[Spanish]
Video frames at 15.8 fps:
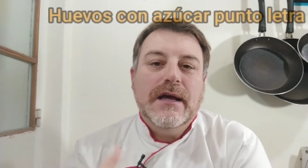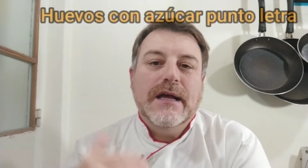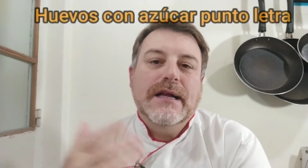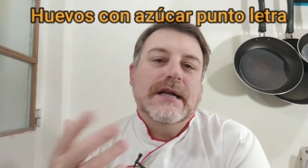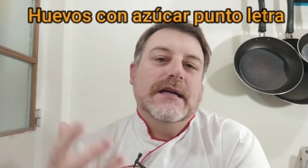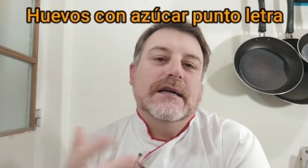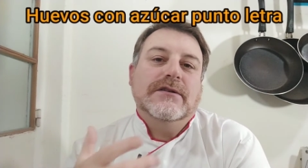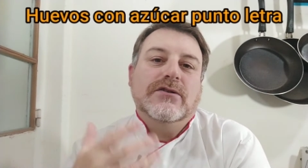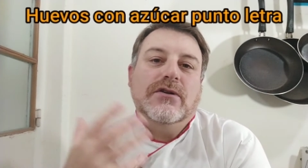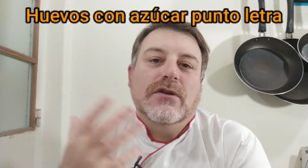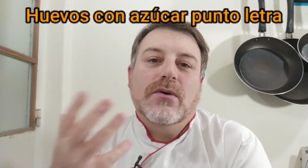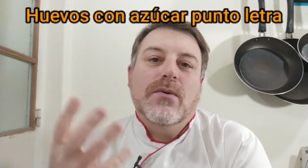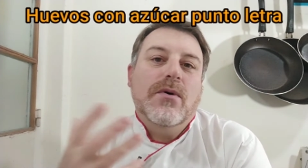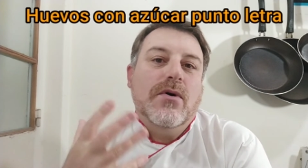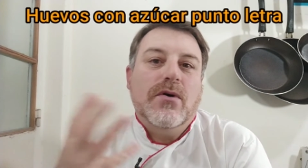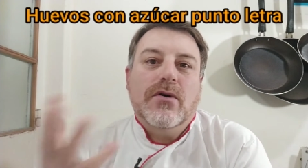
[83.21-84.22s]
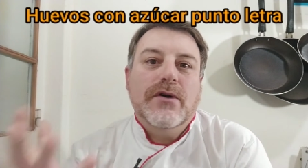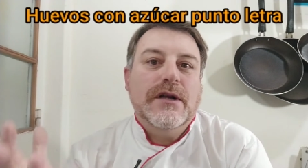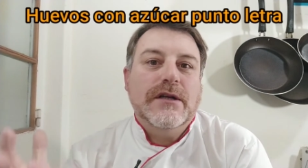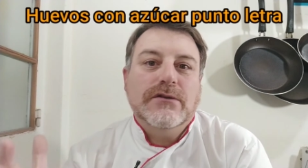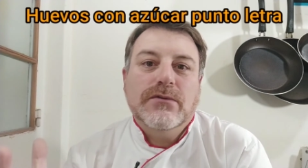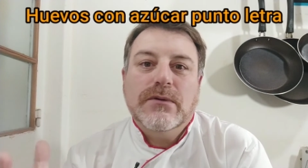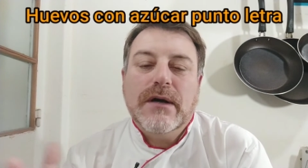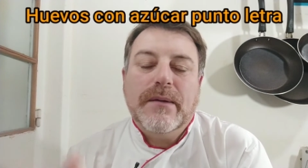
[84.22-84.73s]
En el caso de huevos con
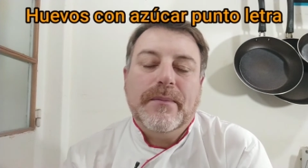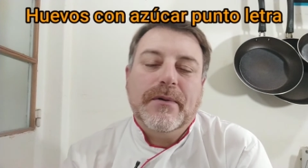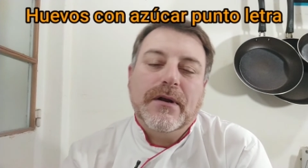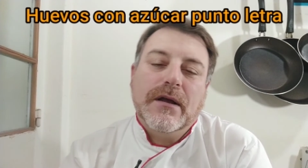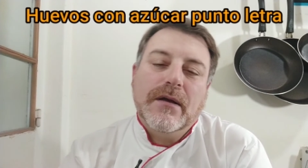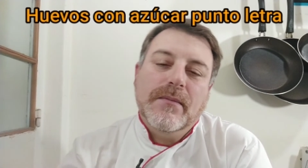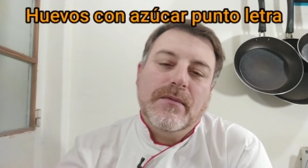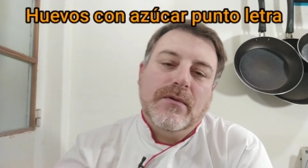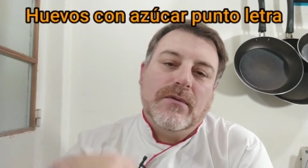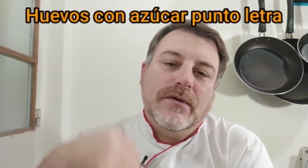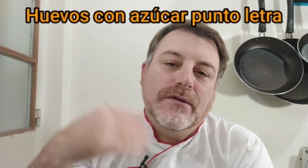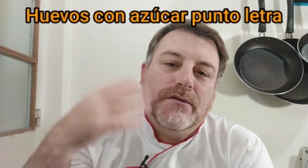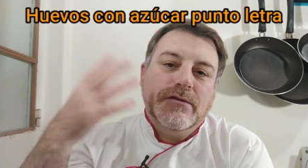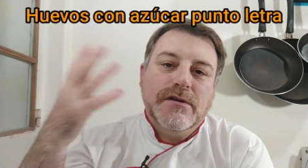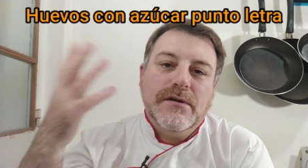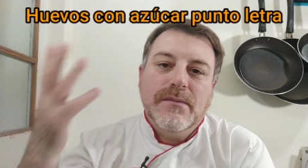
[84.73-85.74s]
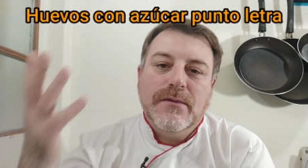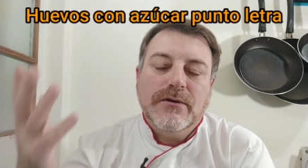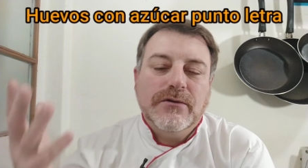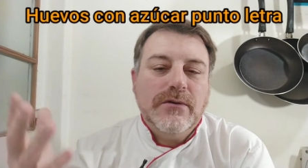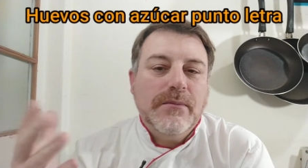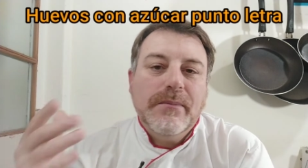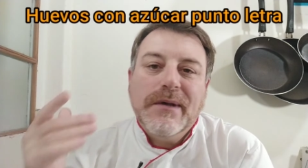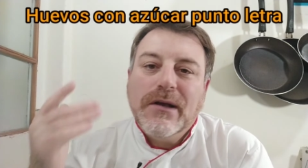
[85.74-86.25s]
azúcar, por ejemplo, cuando
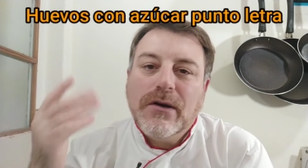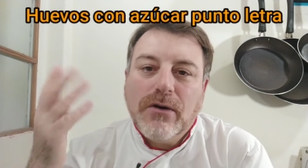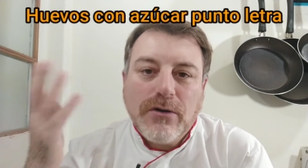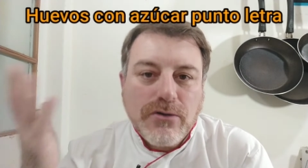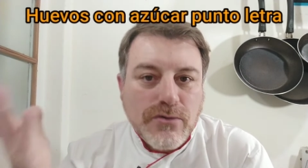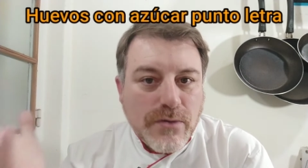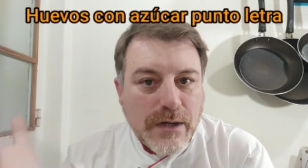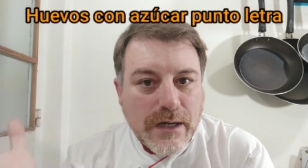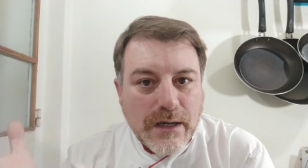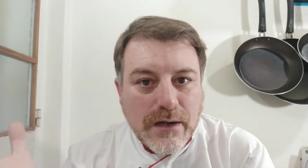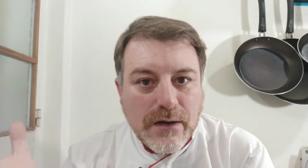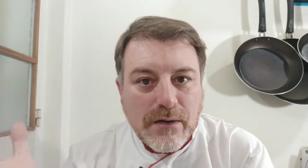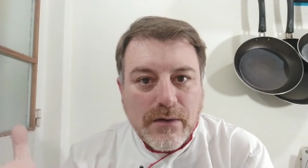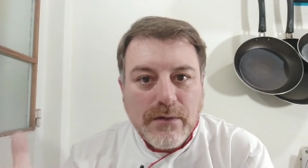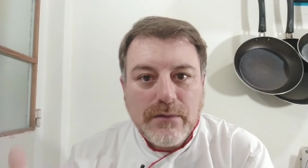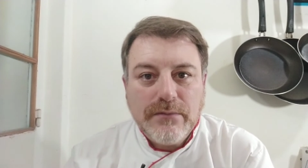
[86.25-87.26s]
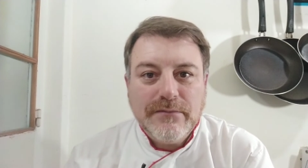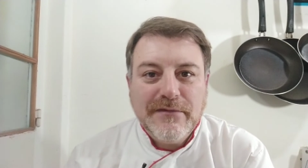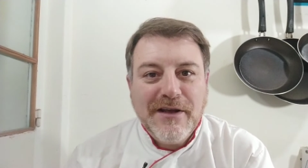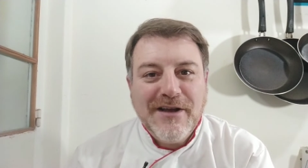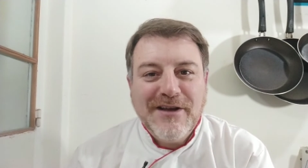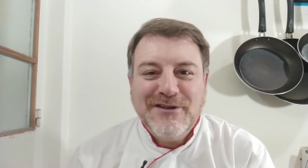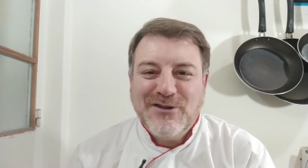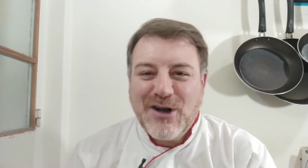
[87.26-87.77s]
hicimos bizcochuelo,
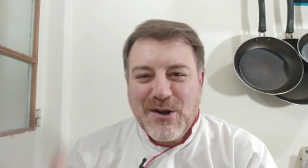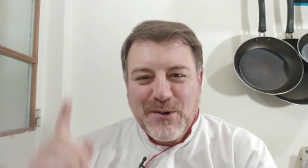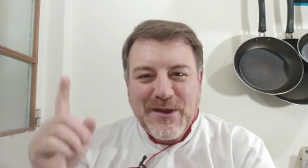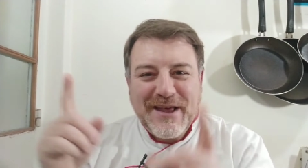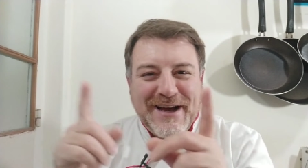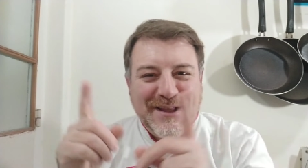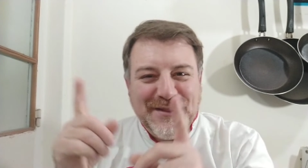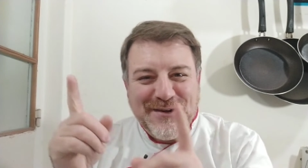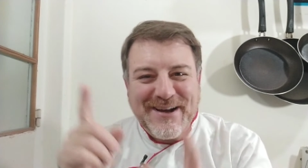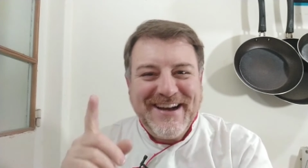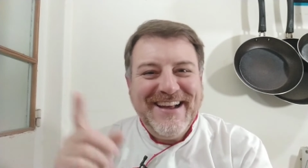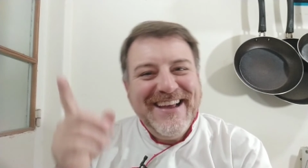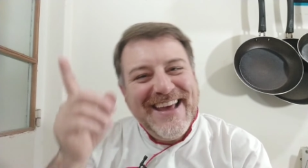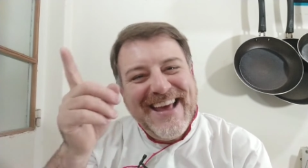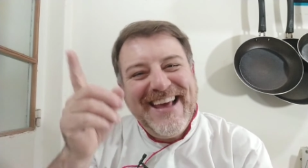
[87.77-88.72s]
yo le voy dejando acá,